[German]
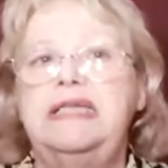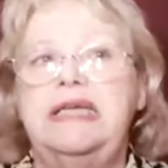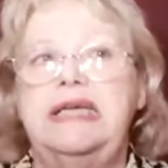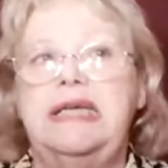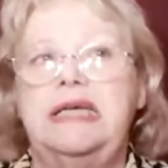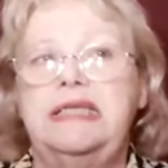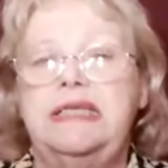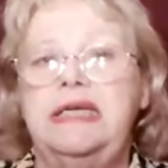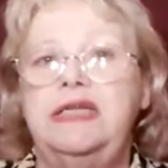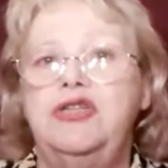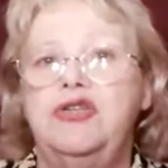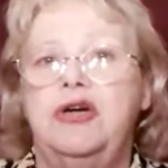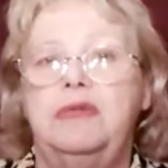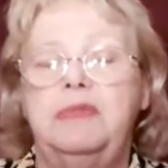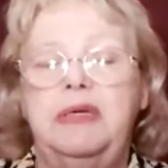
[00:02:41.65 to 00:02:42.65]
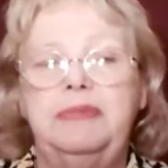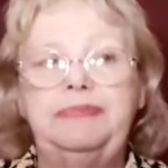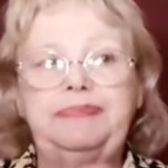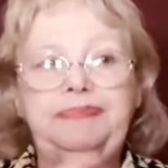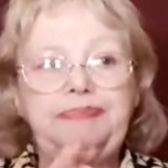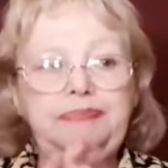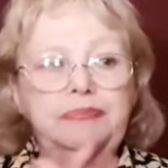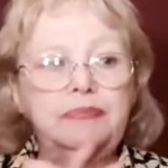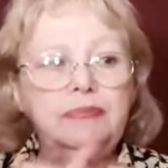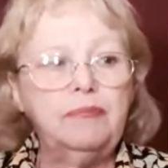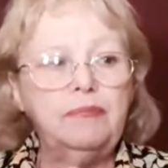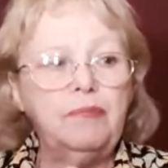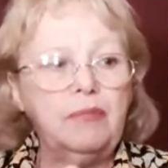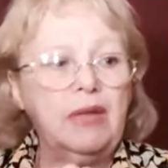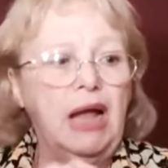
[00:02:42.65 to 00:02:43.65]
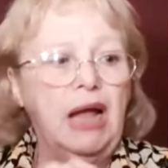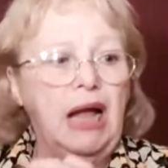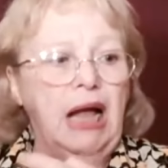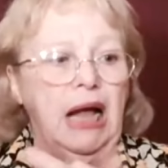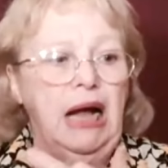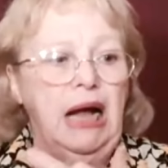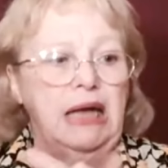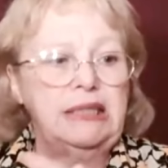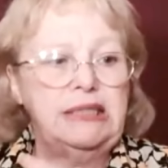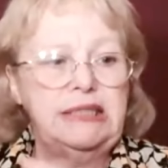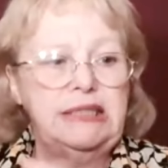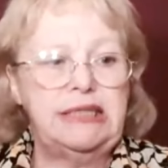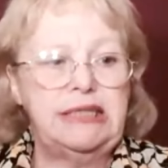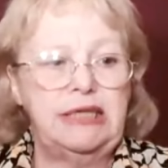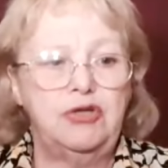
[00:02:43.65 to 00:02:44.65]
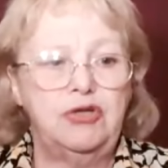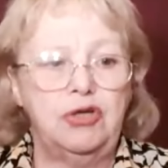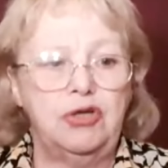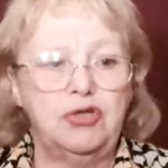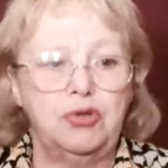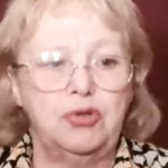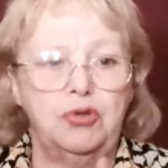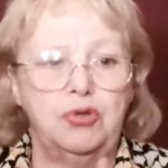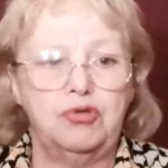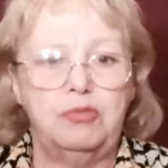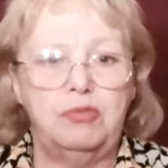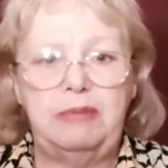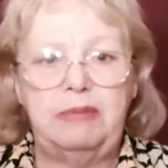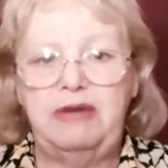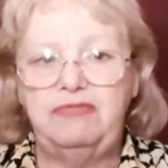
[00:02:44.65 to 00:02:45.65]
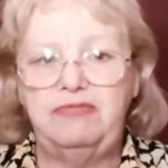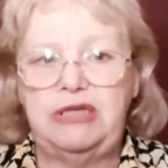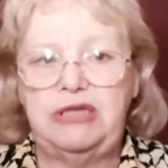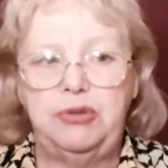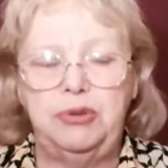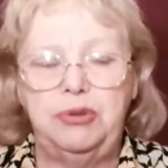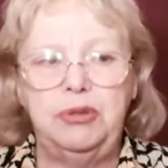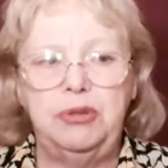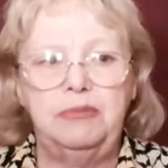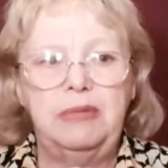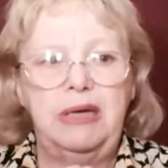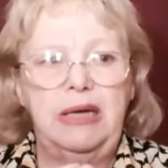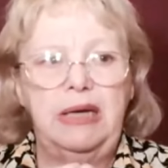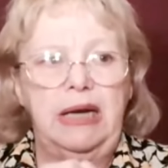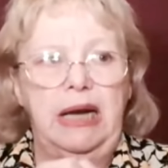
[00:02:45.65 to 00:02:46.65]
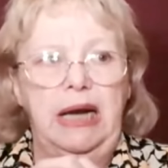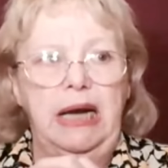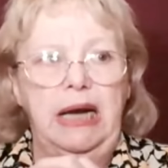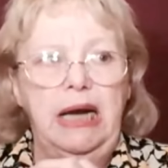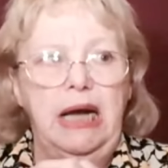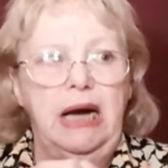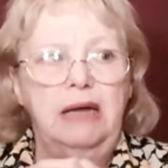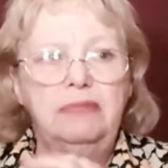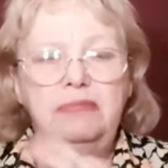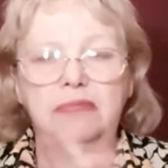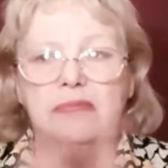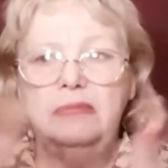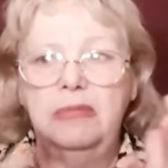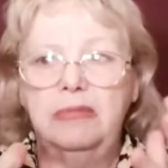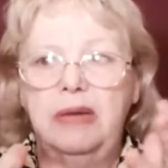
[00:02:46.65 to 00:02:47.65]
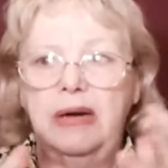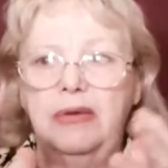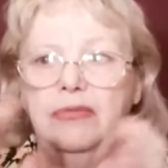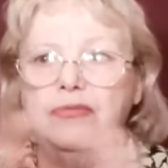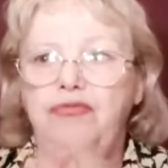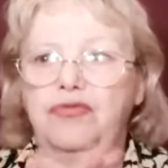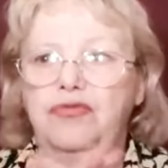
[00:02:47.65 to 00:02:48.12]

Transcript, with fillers: Um 17 Uhr war ich beim Auto und fand dort einen Kleinbus der Polizei vor. Ich wurde gefragt,